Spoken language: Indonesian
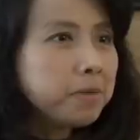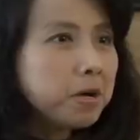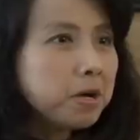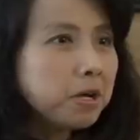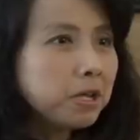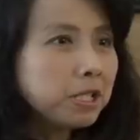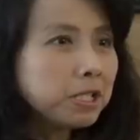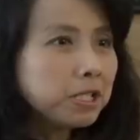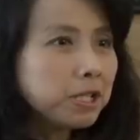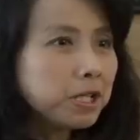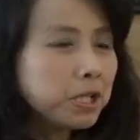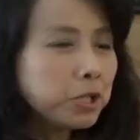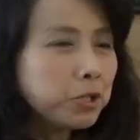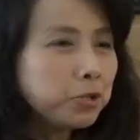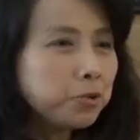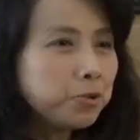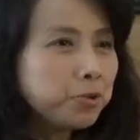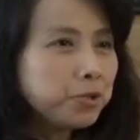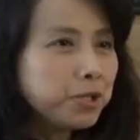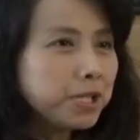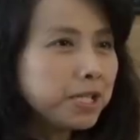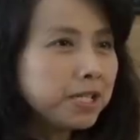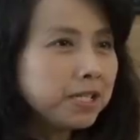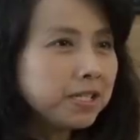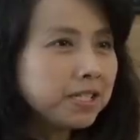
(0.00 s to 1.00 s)
bahasa
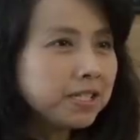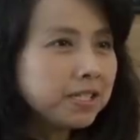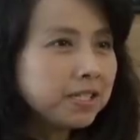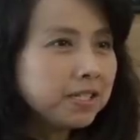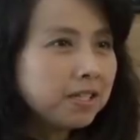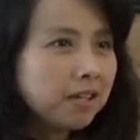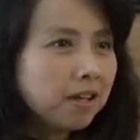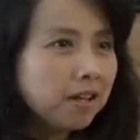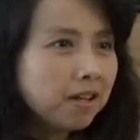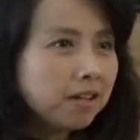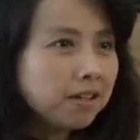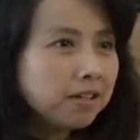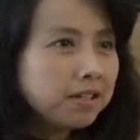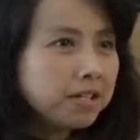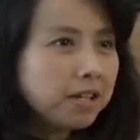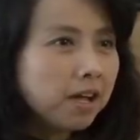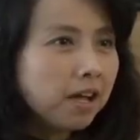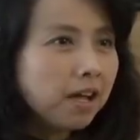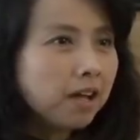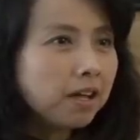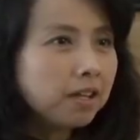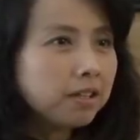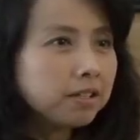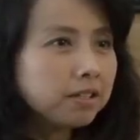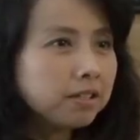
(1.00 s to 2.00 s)
Indonesia
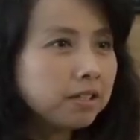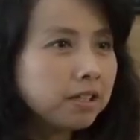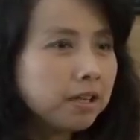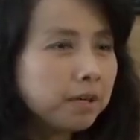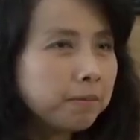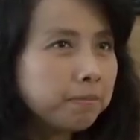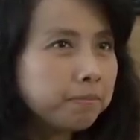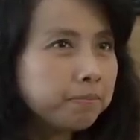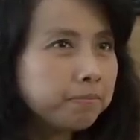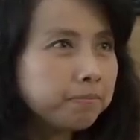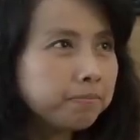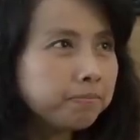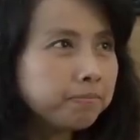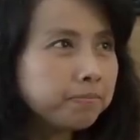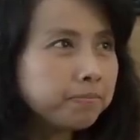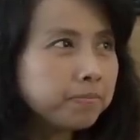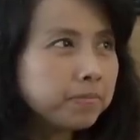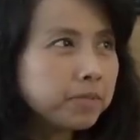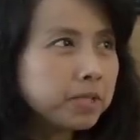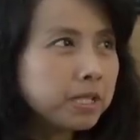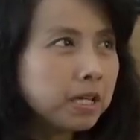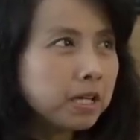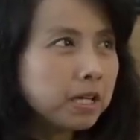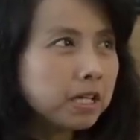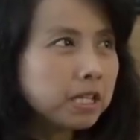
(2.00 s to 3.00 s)
dianggap
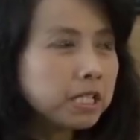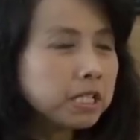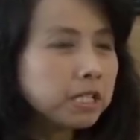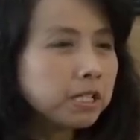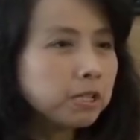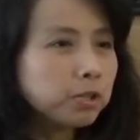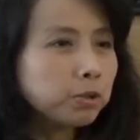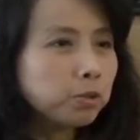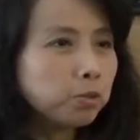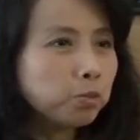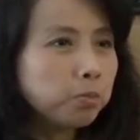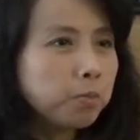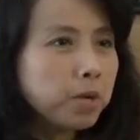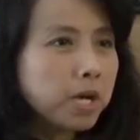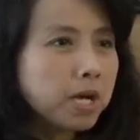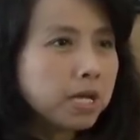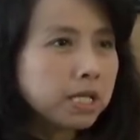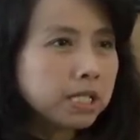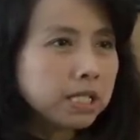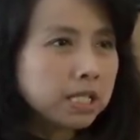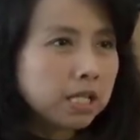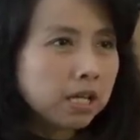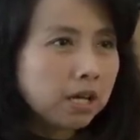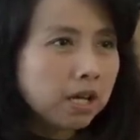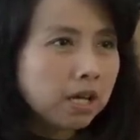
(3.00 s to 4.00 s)
salah satu
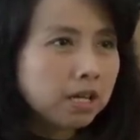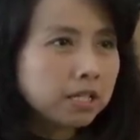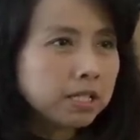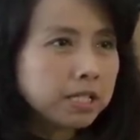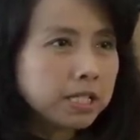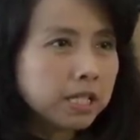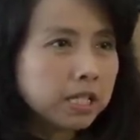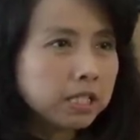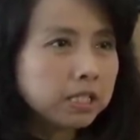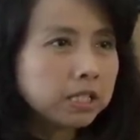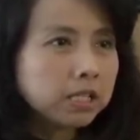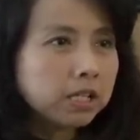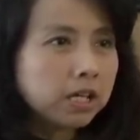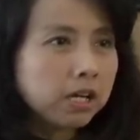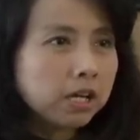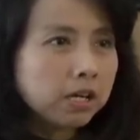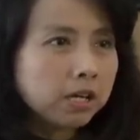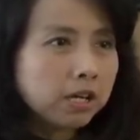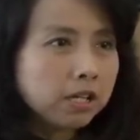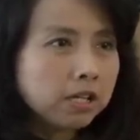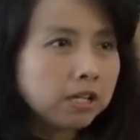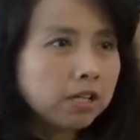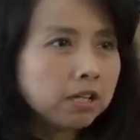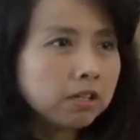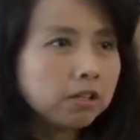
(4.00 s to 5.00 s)
bahasa Asia
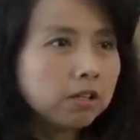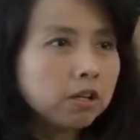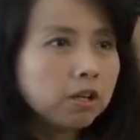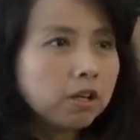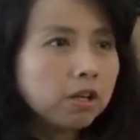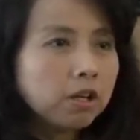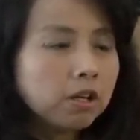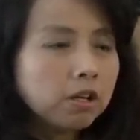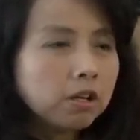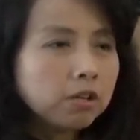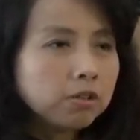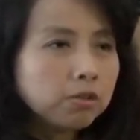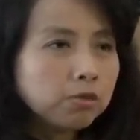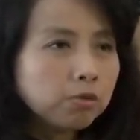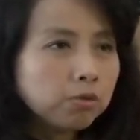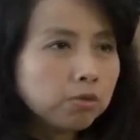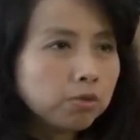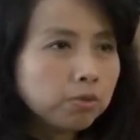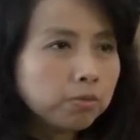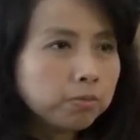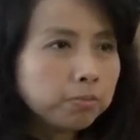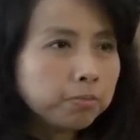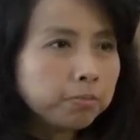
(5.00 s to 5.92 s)
Tenggara yang cukup